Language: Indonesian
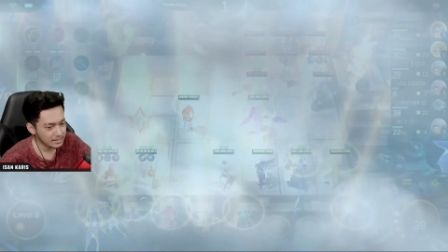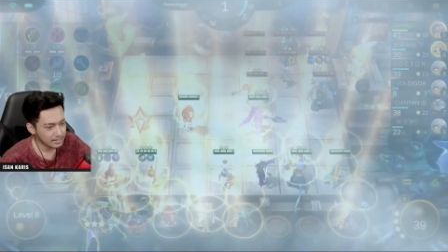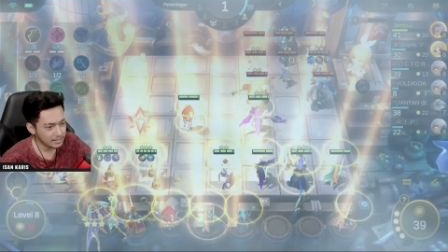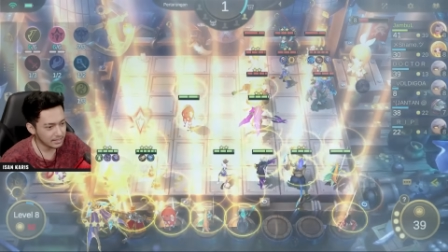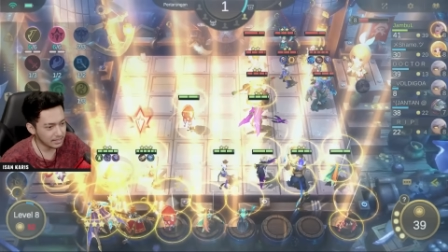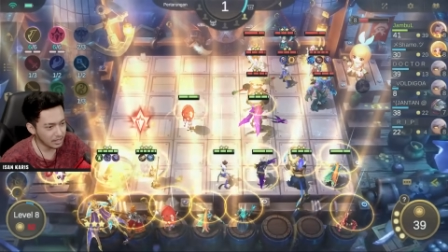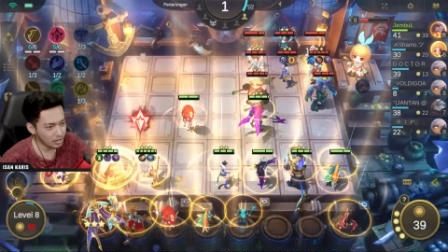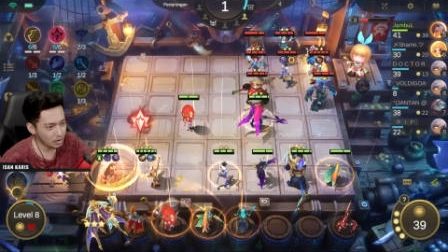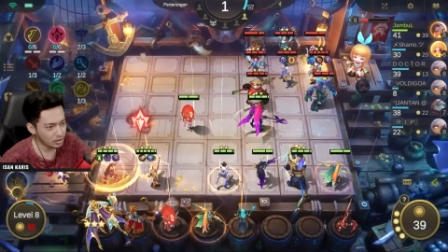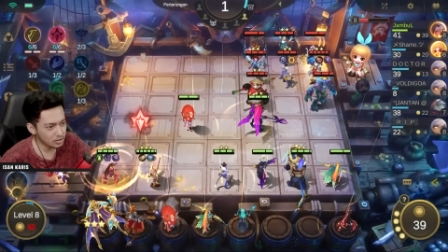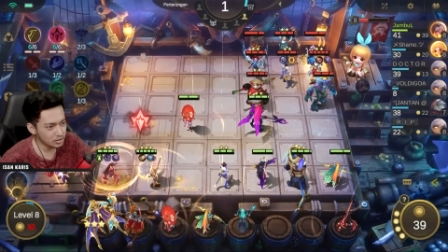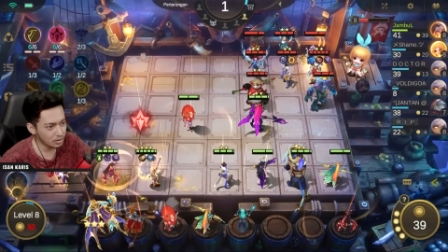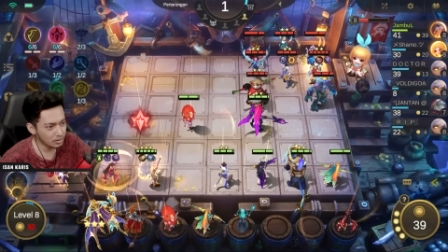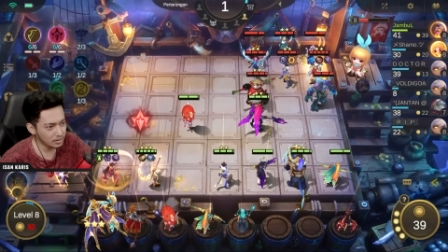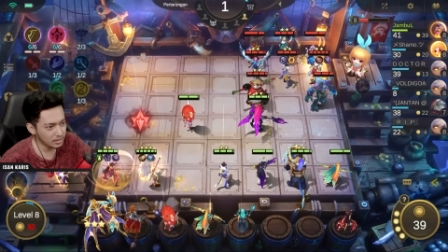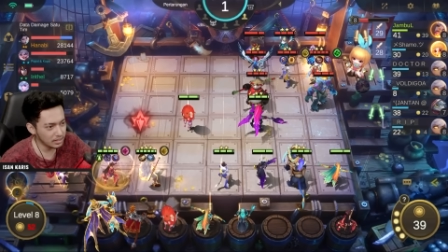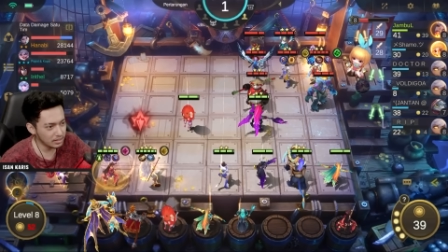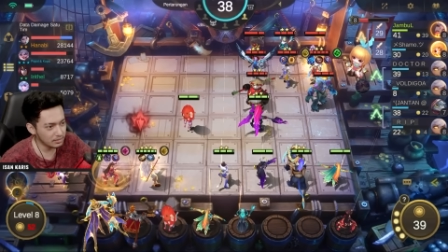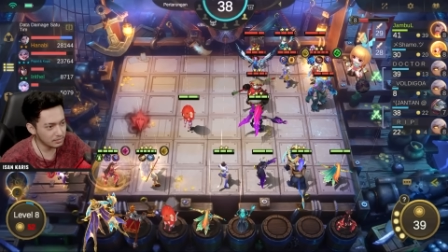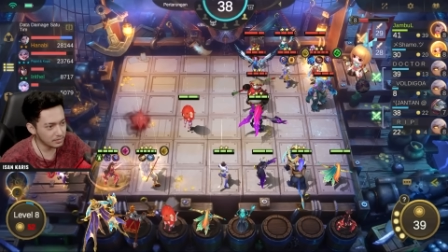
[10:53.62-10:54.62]
Kita
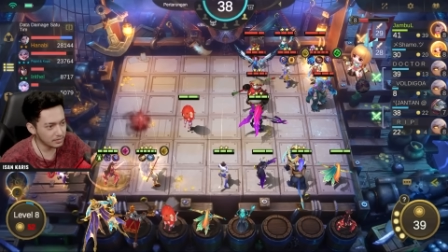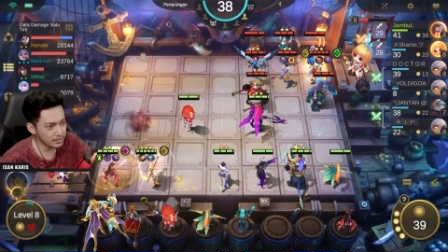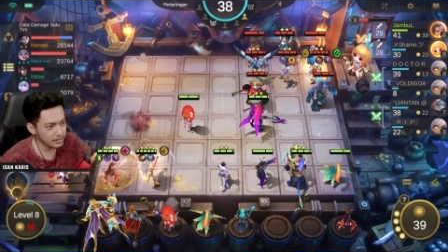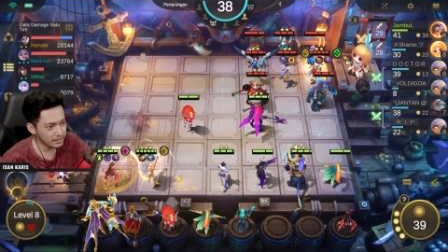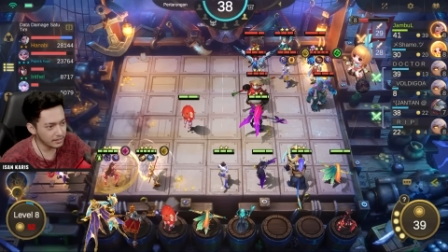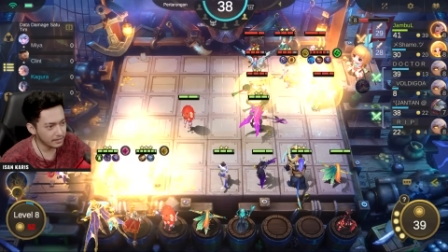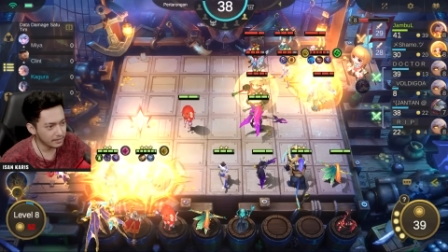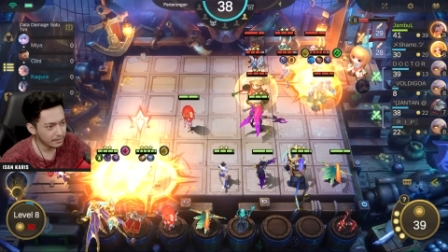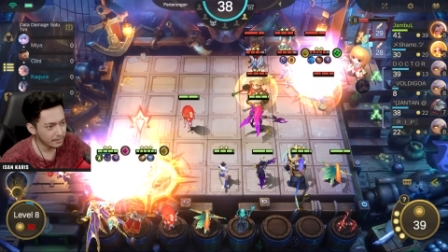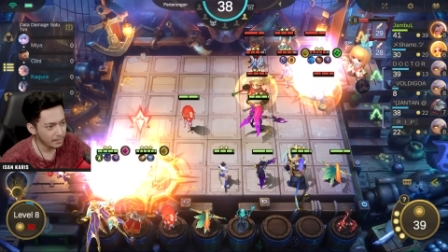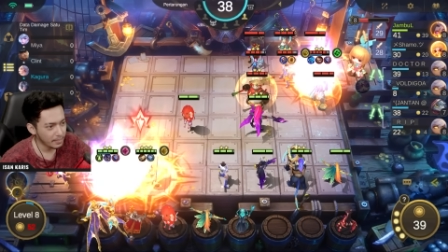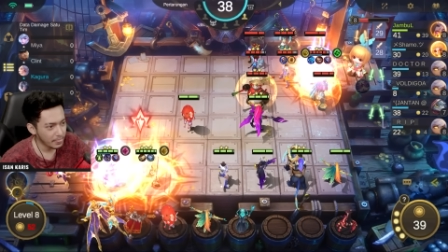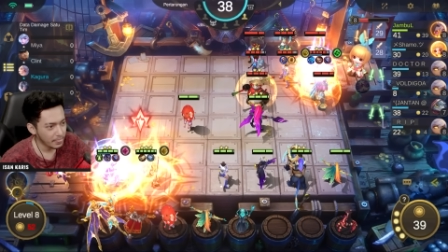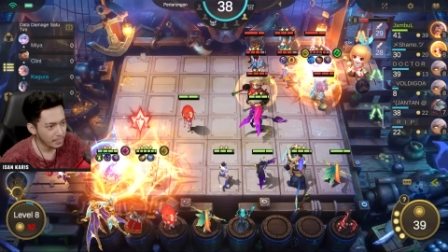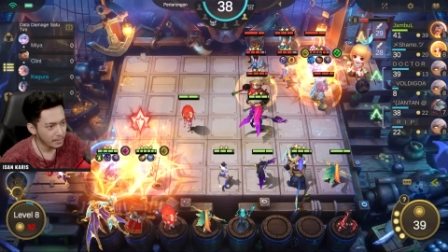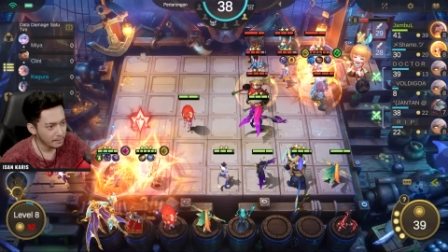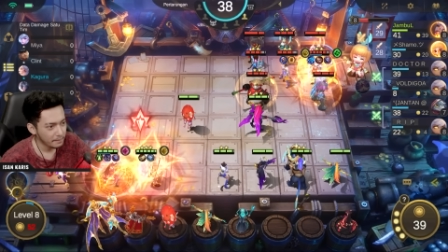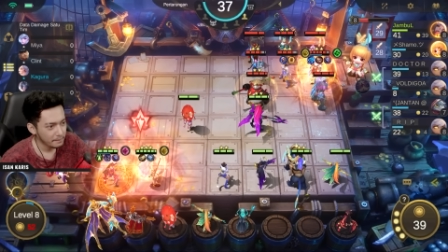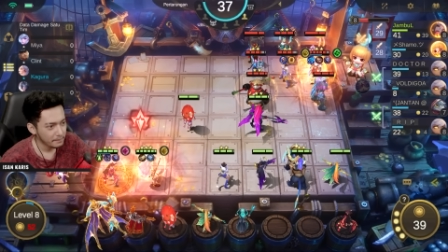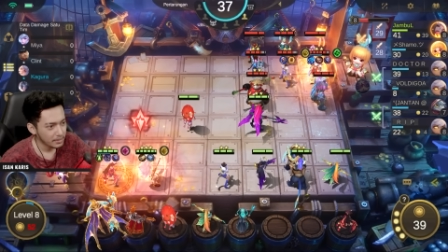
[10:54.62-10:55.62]
kosongin pokoknya.
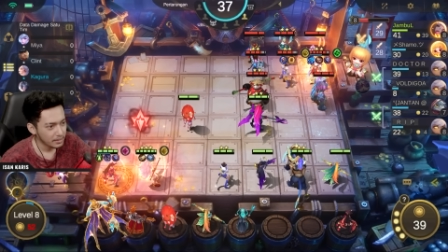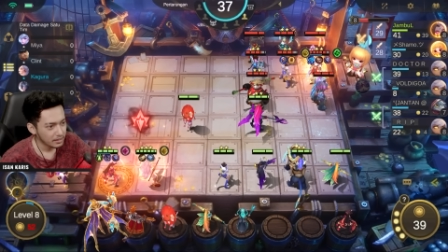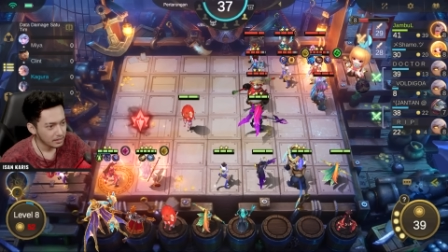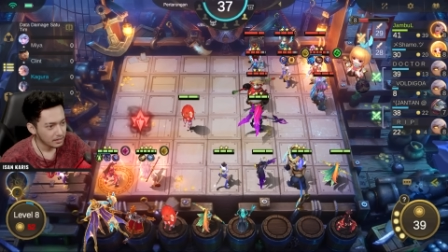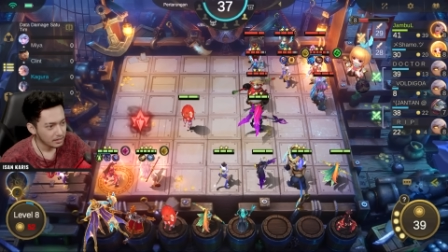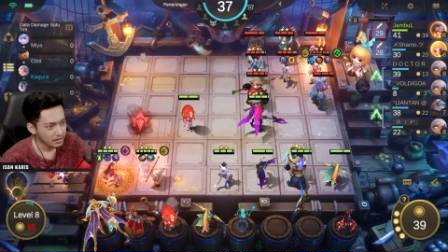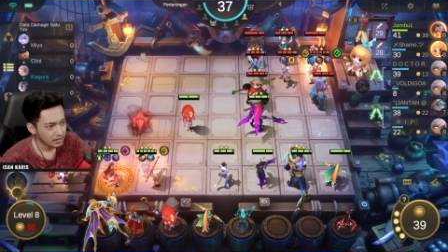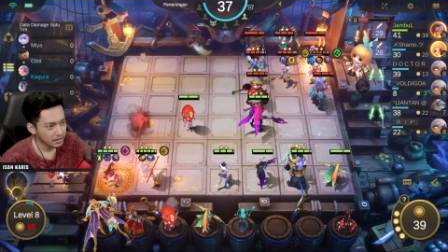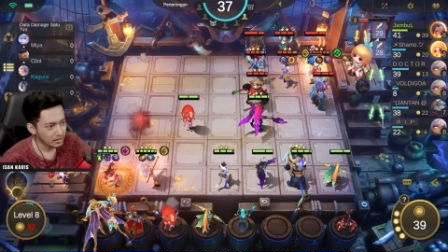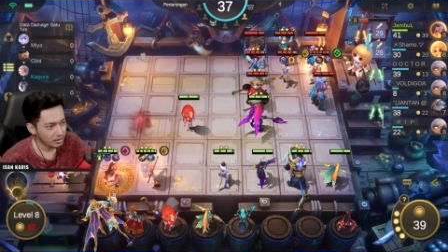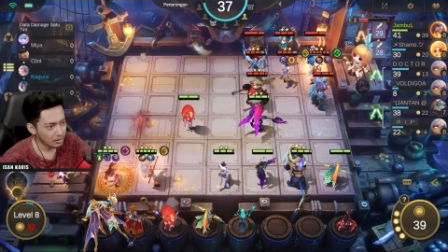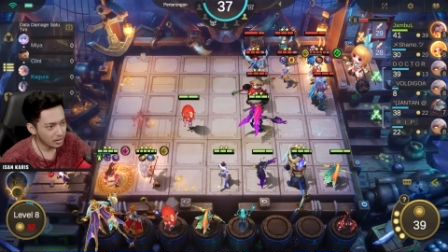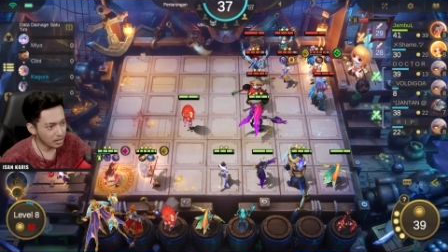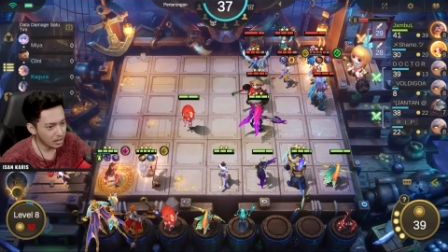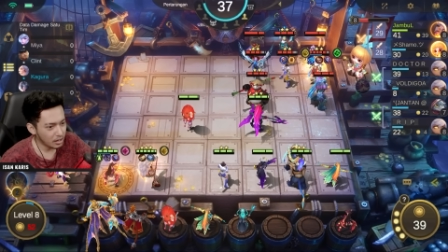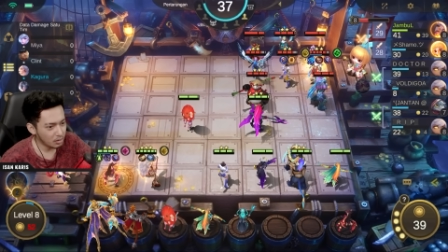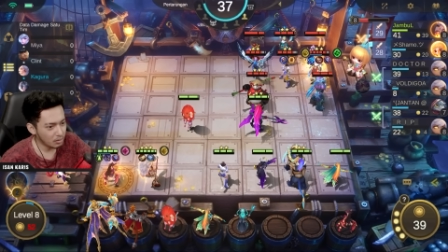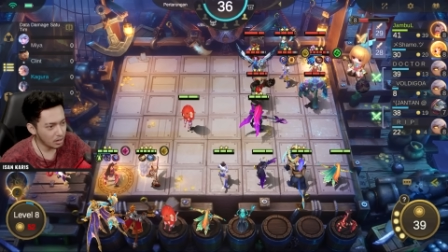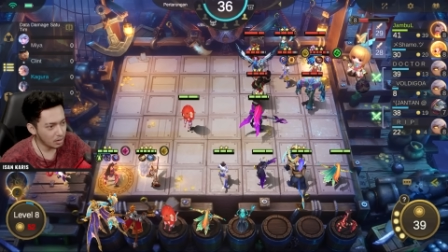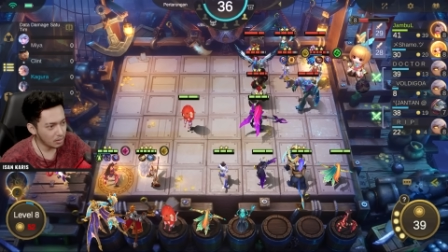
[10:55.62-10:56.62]
Ini
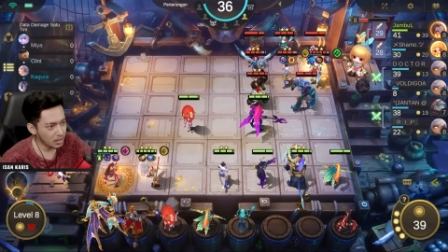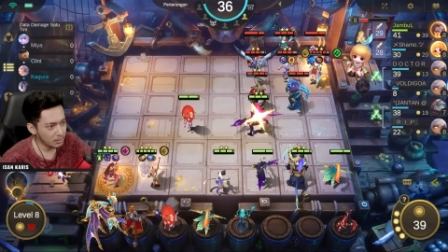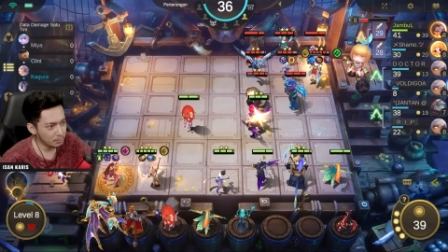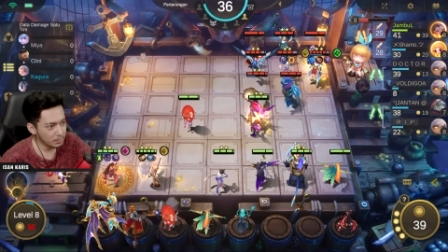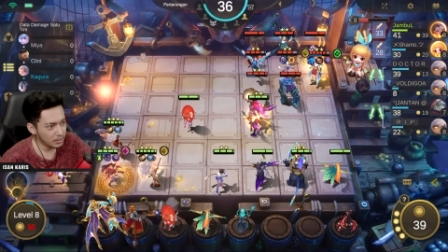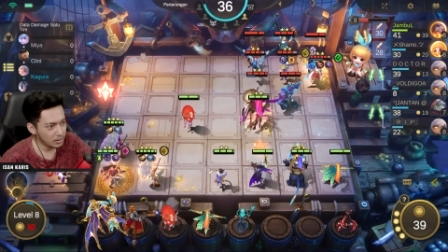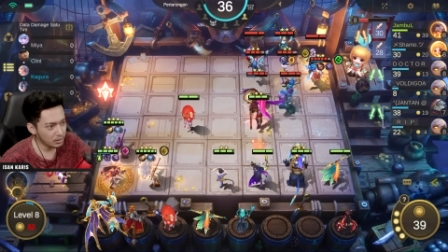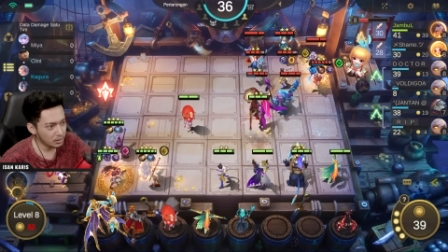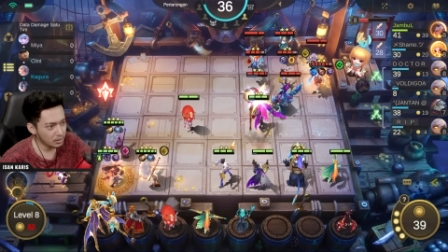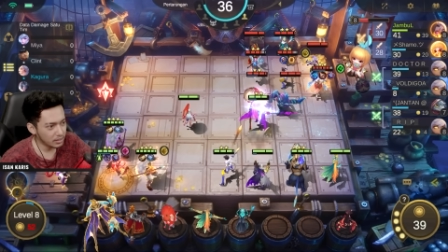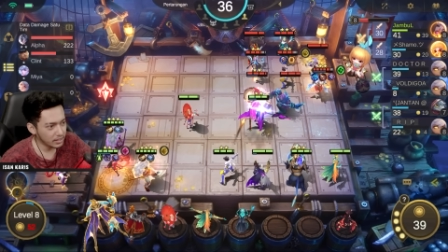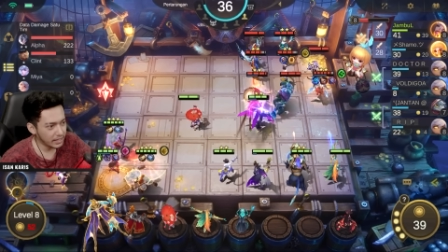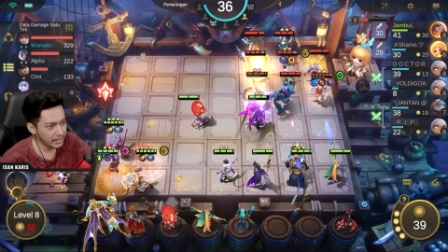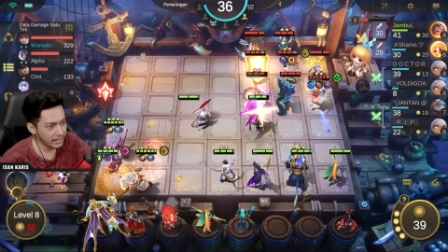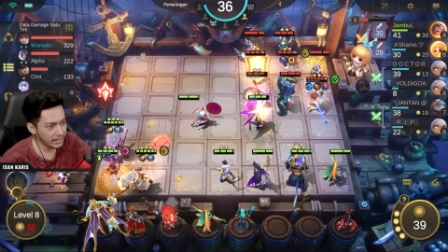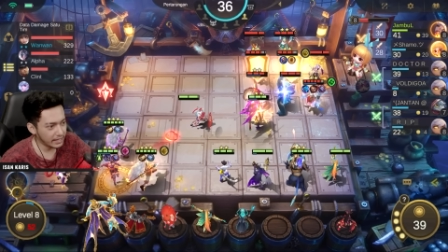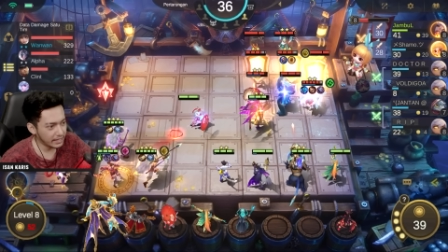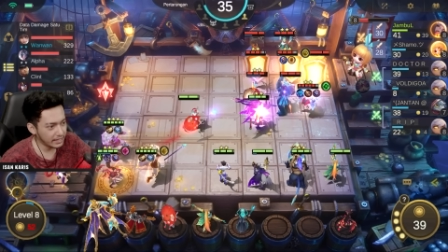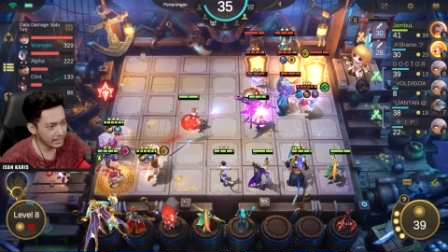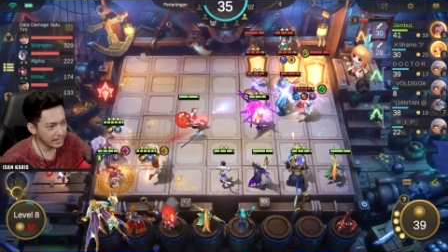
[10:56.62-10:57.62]
orang Wawan penurun
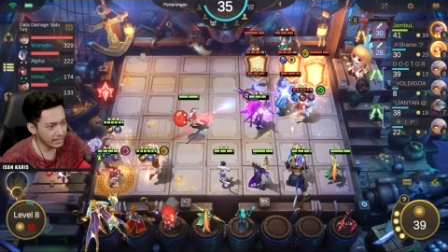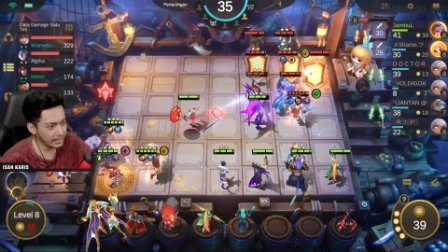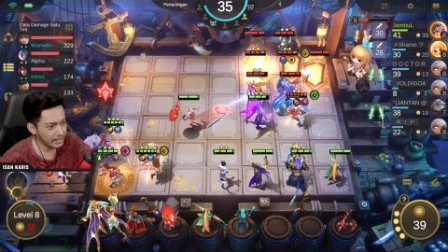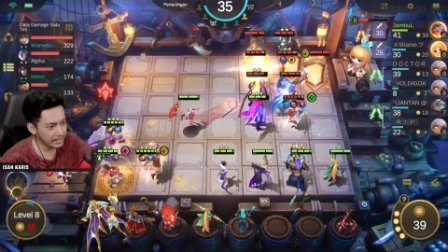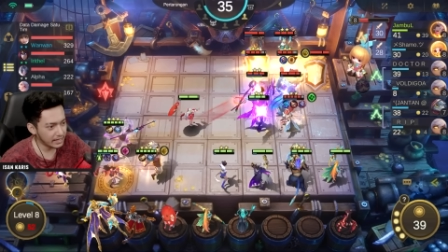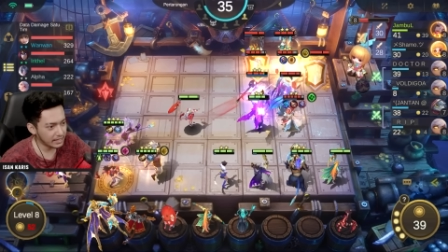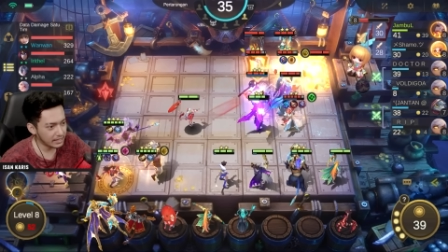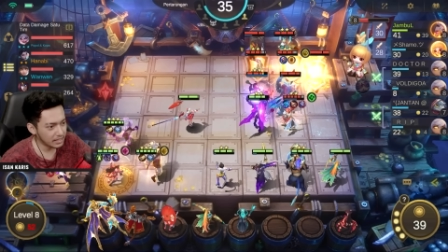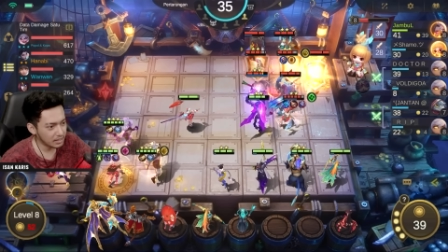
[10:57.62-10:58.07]
carrier.